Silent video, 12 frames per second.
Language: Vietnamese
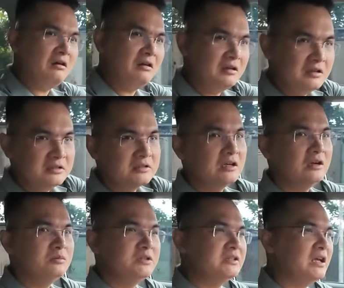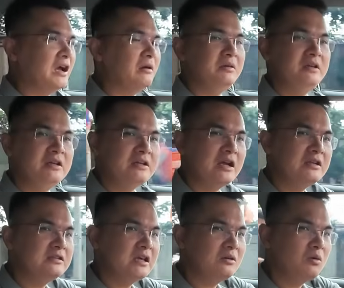ôi giờ ông xe tải ông đi khá
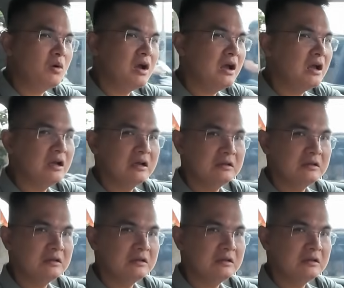xa quá